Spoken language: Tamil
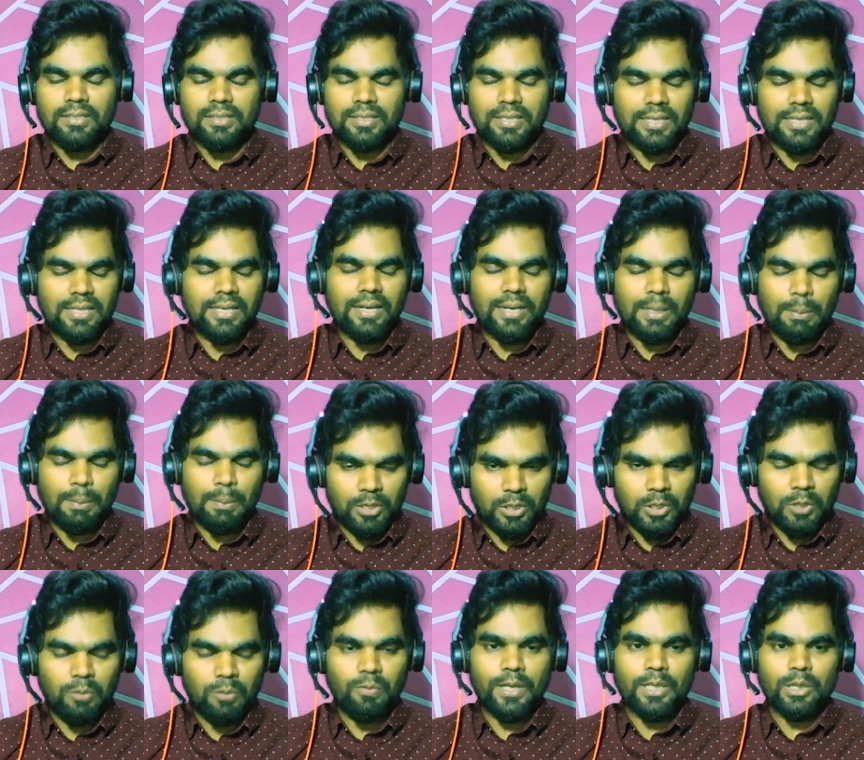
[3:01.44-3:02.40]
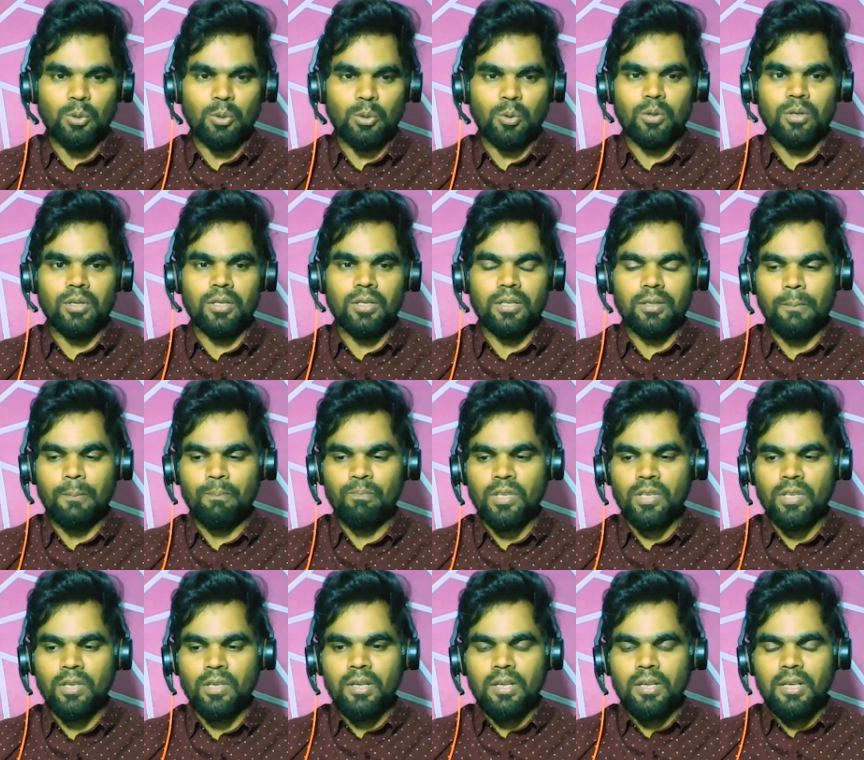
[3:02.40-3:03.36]
செய்திகளை மட்டும் வைத்துக்கொண்டு
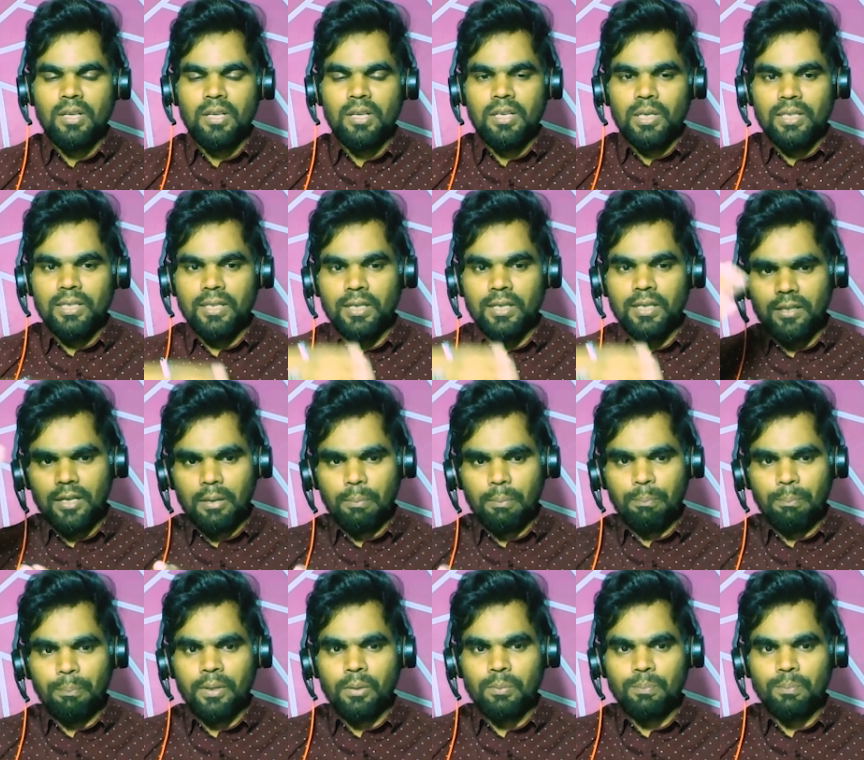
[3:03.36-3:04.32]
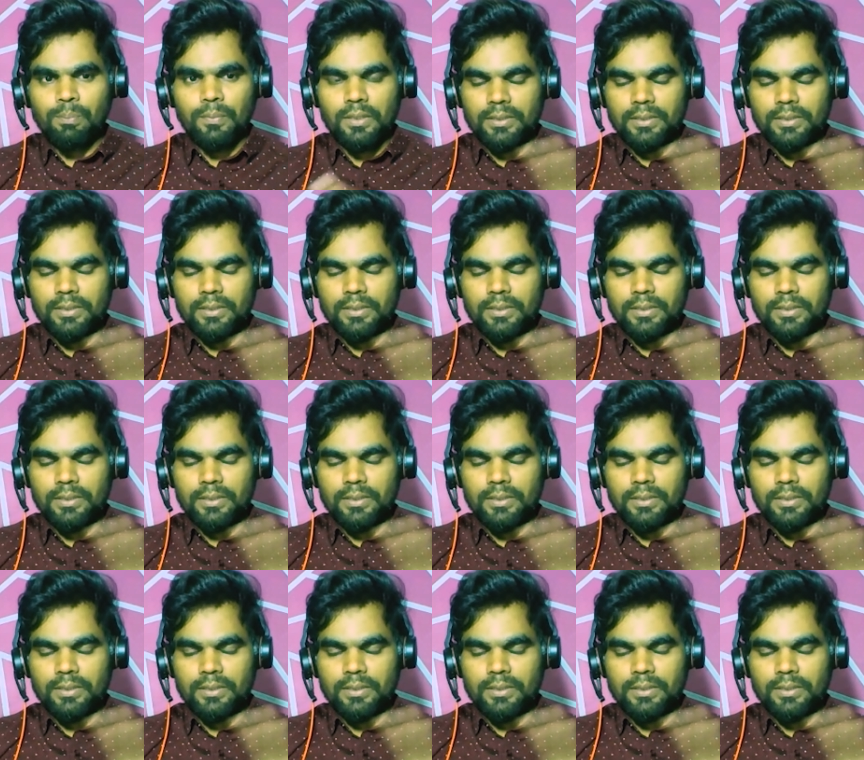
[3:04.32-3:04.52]
இருதரப்பில்